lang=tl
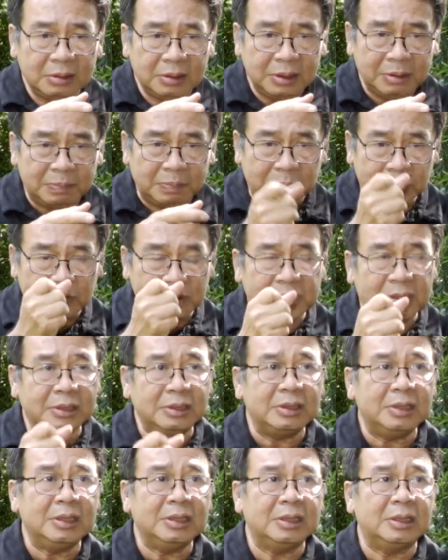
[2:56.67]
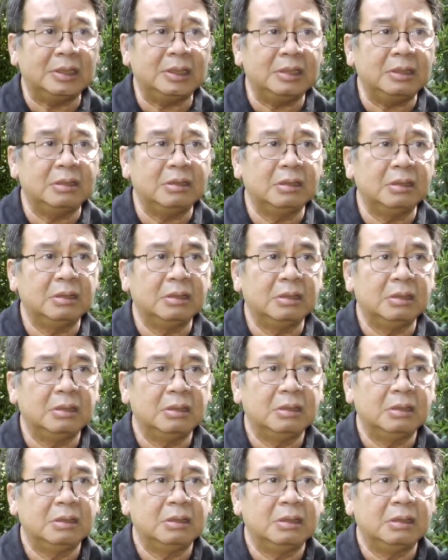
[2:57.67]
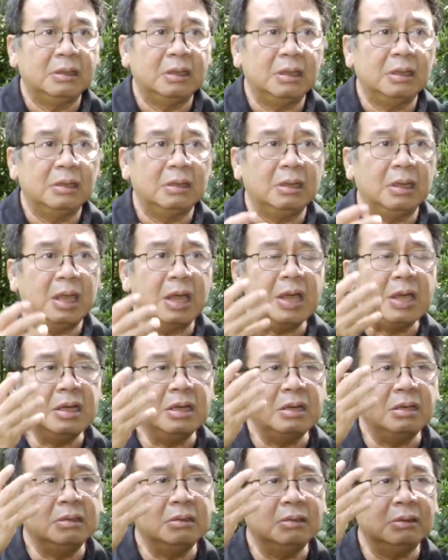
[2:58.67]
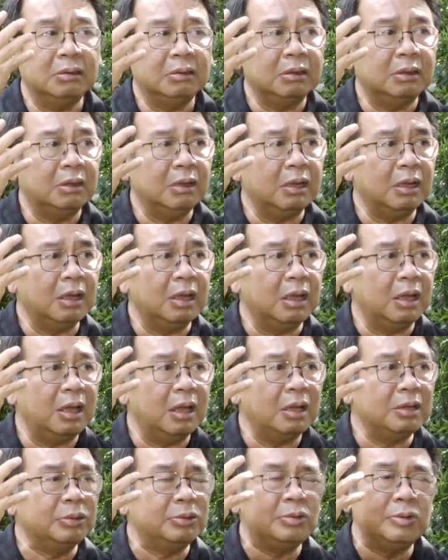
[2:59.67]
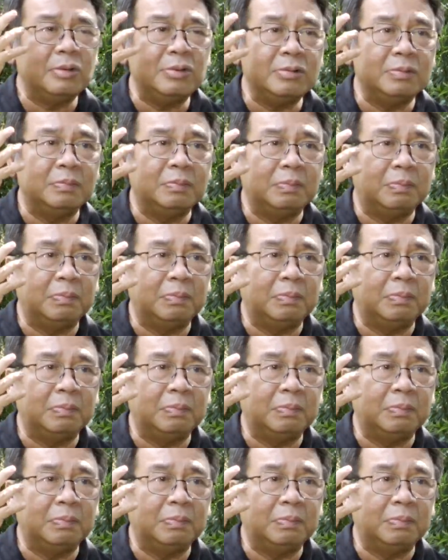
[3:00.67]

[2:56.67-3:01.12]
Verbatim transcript: he pulled the trigger, ang ang tunog